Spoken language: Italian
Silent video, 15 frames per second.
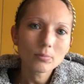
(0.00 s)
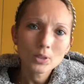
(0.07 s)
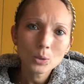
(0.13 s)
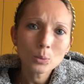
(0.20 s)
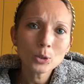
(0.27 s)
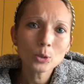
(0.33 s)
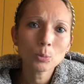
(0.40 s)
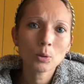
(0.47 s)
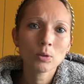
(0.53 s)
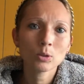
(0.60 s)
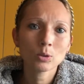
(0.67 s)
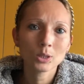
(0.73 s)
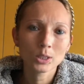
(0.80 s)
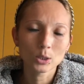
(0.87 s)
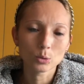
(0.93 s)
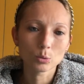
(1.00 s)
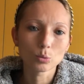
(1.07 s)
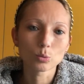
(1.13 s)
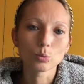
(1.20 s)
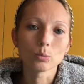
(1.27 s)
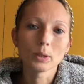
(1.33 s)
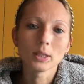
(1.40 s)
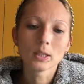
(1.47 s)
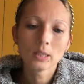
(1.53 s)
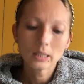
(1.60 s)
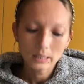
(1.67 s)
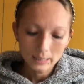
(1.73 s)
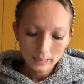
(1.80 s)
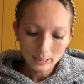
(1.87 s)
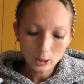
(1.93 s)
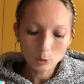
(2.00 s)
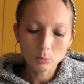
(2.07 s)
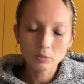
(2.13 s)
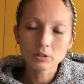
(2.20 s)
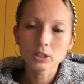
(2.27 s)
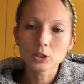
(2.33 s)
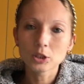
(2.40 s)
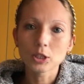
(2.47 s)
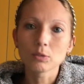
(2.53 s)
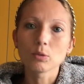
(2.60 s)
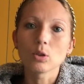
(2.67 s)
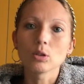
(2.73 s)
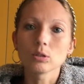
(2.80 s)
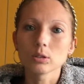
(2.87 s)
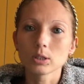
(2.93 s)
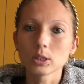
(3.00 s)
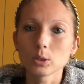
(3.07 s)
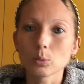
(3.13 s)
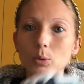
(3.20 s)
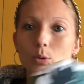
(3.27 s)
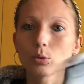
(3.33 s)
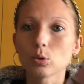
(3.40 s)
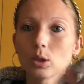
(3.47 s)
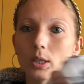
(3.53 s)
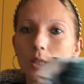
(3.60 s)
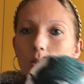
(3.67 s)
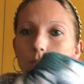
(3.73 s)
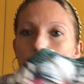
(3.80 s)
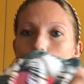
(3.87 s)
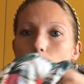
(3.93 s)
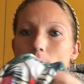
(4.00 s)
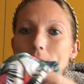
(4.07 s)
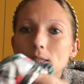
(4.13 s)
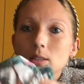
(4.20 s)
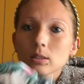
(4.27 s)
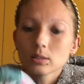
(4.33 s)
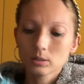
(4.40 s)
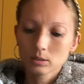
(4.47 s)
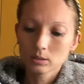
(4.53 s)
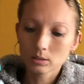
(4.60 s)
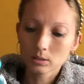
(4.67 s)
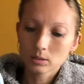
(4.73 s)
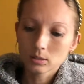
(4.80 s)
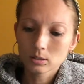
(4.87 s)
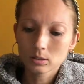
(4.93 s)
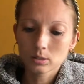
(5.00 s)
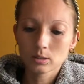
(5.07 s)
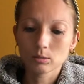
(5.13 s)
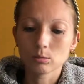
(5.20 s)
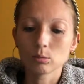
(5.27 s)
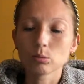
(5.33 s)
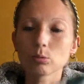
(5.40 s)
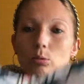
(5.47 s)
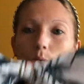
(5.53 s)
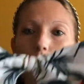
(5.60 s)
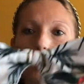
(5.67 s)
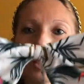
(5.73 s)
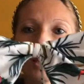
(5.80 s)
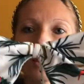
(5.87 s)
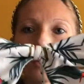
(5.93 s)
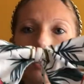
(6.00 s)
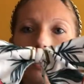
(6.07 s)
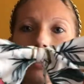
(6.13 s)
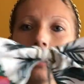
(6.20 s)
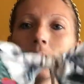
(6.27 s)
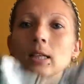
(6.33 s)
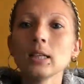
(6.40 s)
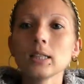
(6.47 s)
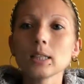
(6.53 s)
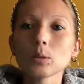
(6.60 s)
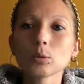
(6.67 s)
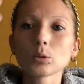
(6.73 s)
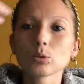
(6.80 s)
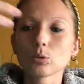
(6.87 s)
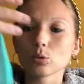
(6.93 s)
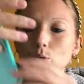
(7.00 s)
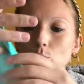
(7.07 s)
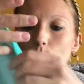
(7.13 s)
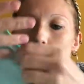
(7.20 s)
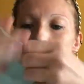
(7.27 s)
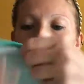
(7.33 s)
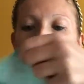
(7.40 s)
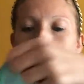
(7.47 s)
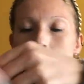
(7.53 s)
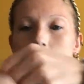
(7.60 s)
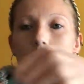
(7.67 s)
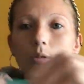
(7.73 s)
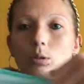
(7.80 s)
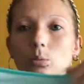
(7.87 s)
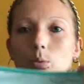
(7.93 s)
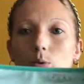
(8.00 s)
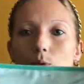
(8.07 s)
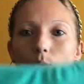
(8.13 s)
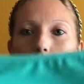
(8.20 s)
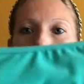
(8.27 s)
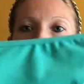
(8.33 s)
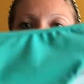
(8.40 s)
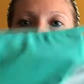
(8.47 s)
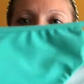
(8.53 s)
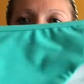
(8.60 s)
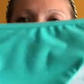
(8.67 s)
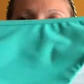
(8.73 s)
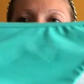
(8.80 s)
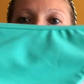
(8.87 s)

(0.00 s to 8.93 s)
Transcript: quindi ho provato anche il costume. Come vi dicevo, eh, questo è il sopra, questo qua, questo è il sotto di questo colore qua